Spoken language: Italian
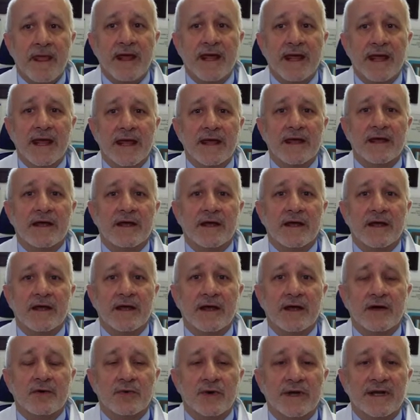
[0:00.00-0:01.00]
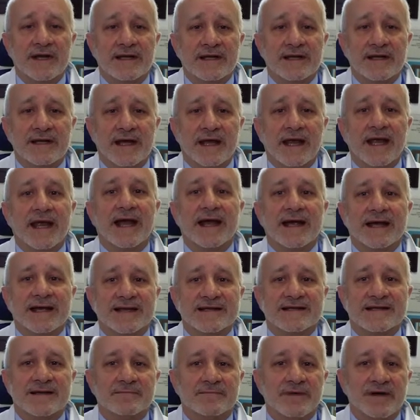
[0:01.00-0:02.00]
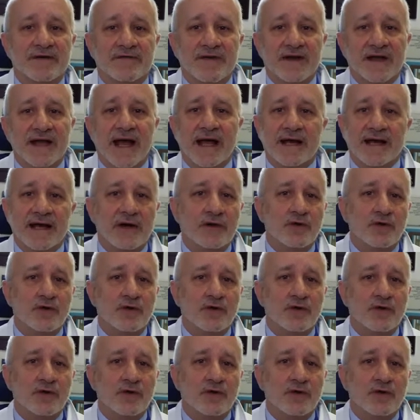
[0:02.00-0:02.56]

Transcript: e, eh, quindi, e anche semplificare